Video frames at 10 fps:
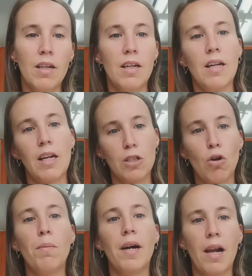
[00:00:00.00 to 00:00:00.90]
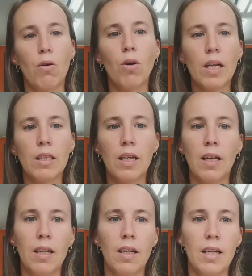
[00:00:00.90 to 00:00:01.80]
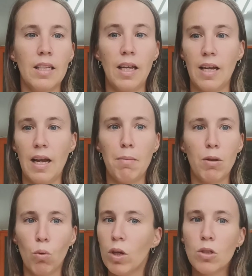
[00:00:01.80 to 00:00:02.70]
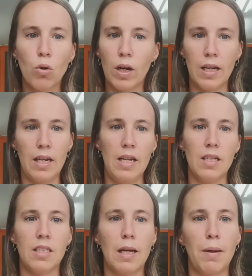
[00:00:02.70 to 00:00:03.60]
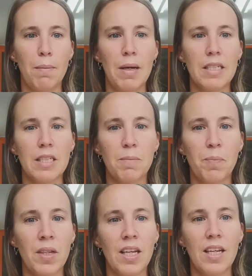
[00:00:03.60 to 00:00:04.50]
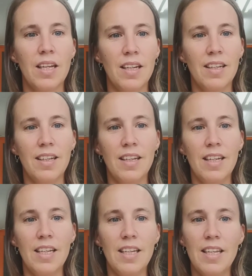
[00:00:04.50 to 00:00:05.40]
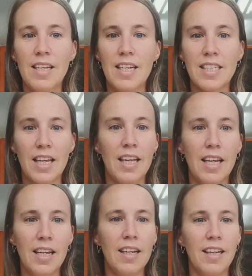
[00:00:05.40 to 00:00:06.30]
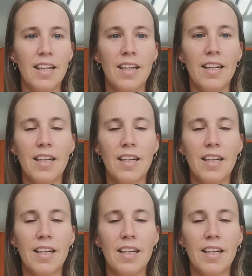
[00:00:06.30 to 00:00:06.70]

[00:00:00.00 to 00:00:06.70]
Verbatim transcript: resolver algo que te, que te creaba dudas o que querías saber más. Y hasta aquí,